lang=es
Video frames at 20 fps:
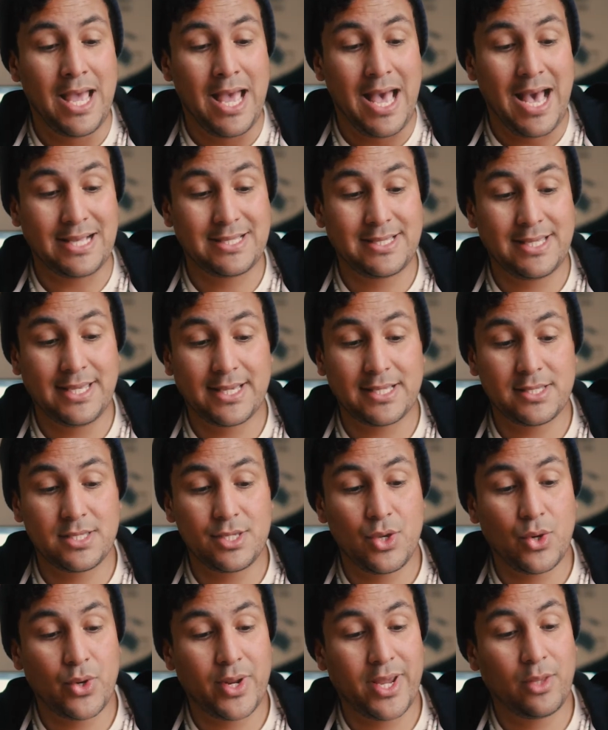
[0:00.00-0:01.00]
Así que
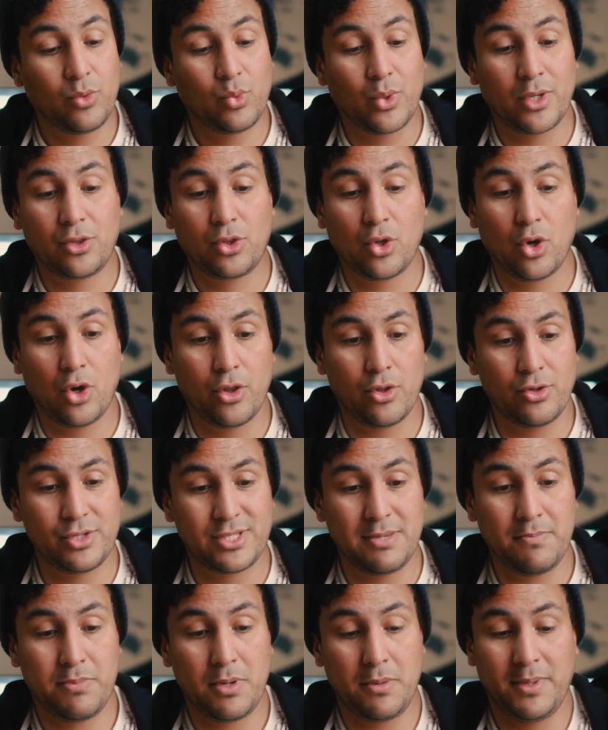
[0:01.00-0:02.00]
señores, esto es todo.
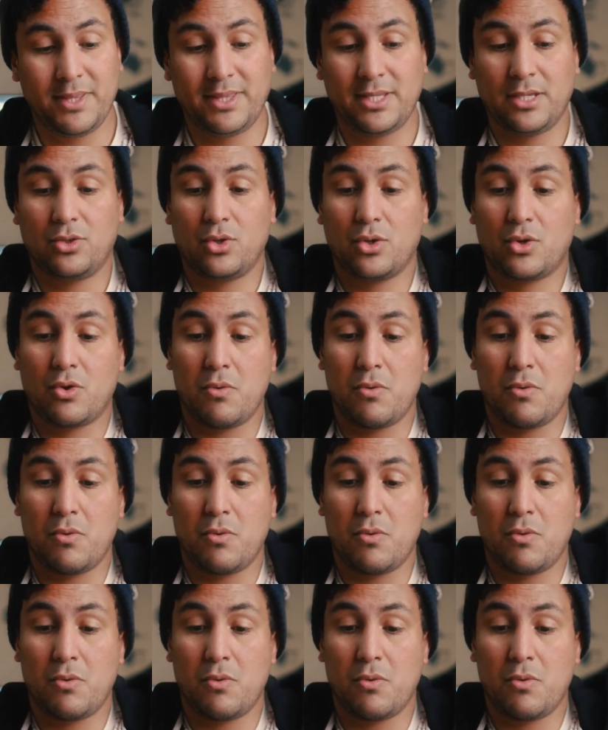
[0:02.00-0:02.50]
Simplemente estoy